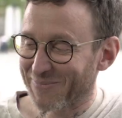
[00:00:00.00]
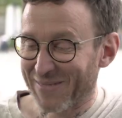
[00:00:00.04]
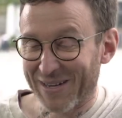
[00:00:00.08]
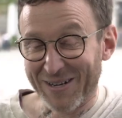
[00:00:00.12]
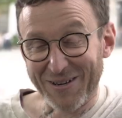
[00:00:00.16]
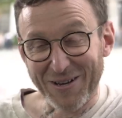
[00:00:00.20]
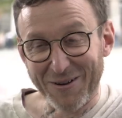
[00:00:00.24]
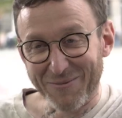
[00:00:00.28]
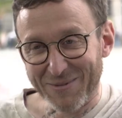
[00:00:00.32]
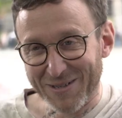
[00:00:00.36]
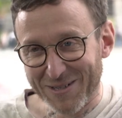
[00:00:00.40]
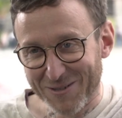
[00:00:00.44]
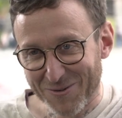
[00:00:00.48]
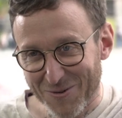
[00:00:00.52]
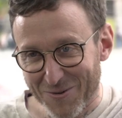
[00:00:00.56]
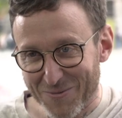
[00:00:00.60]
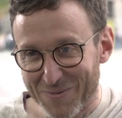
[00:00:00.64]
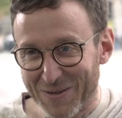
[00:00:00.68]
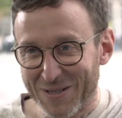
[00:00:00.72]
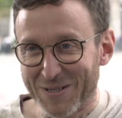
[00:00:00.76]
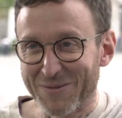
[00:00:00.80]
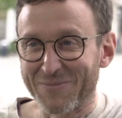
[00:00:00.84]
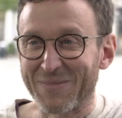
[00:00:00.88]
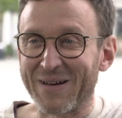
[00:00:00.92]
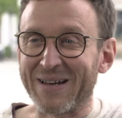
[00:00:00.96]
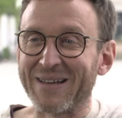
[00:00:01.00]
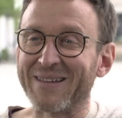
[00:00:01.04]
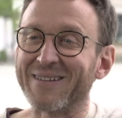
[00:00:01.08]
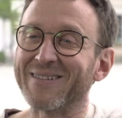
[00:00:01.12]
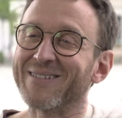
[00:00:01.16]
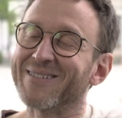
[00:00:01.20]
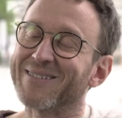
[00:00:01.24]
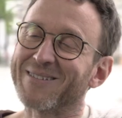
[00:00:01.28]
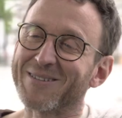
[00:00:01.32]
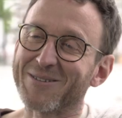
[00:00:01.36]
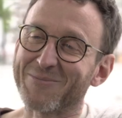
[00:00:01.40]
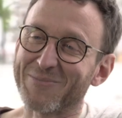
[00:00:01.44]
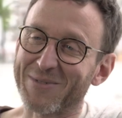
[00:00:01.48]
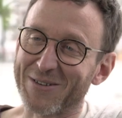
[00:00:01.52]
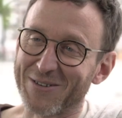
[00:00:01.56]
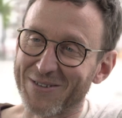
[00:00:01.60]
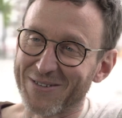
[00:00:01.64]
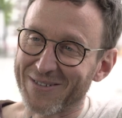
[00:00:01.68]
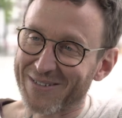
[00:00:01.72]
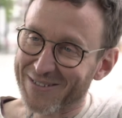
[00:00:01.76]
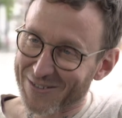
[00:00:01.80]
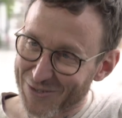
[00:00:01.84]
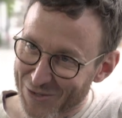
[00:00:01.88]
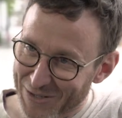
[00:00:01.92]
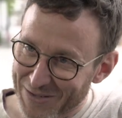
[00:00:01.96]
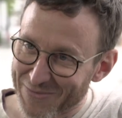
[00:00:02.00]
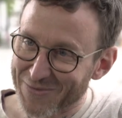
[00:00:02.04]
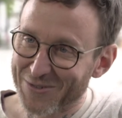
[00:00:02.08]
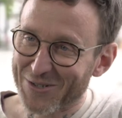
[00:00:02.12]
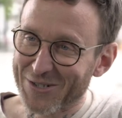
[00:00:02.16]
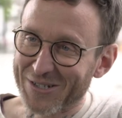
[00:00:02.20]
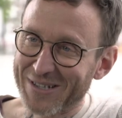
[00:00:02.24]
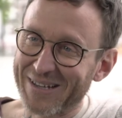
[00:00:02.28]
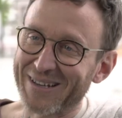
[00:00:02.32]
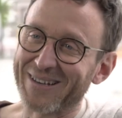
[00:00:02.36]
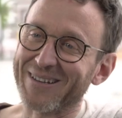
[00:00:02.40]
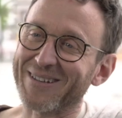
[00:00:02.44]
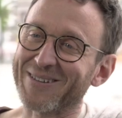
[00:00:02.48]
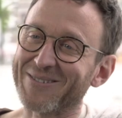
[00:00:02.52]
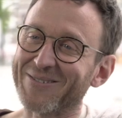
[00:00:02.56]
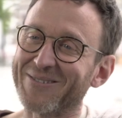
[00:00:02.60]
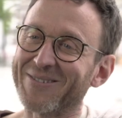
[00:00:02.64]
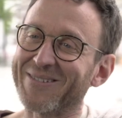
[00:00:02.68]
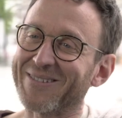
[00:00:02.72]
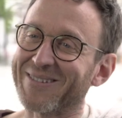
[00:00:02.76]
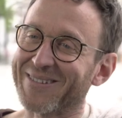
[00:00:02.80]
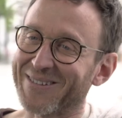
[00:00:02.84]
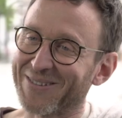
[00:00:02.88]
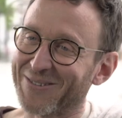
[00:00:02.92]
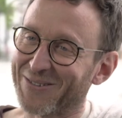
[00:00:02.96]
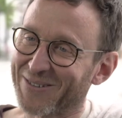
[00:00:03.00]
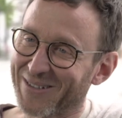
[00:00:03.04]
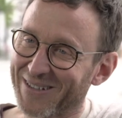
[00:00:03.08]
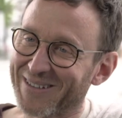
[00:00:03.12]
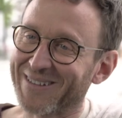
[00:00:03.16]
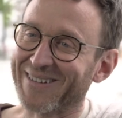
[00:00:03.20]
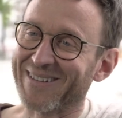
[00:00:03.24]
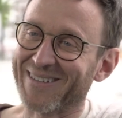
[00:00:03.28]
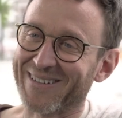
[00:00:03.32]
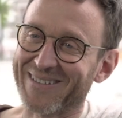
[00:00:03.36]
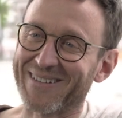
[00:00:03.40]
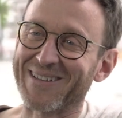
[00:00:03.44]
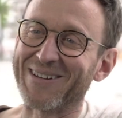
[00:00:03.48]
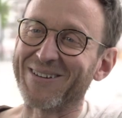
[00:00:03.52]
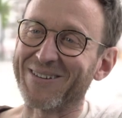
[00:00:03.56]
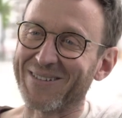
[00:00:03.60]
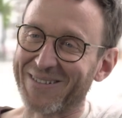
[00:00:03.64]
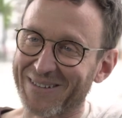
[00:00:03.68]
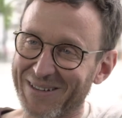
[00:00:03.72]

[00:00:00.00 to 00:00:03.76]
Mein Name ist Thomas Meyer, ich bin Schriftsteller und neuerdings auch